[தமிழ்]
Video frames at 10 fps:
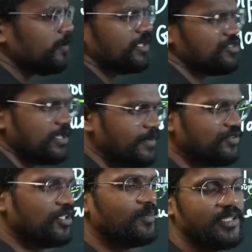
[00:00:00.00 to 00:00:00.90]
ஈக்கோ பொட்டன்ஷியல்
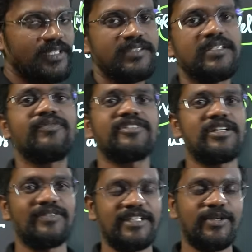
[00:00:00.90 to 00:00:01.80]
அப்படின்னு சொல்லும்போது எனக்கு
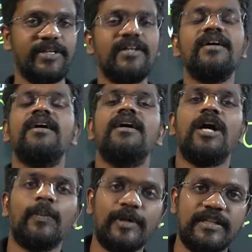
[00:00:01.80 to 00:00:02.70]
சர்ஃபேஸில் வந்து என்னுடைய
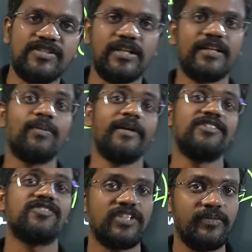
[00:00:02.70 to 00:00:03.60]
பொட்டன்ஷியல்
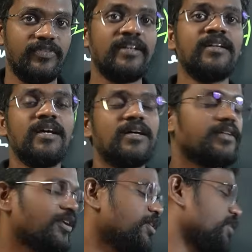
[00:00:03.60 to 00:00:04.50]
ரிமைன்ஸ் சேம் வென்
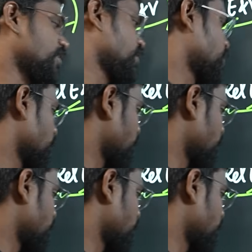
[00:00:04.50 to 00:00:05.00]
என்னுடைய என்னுடைய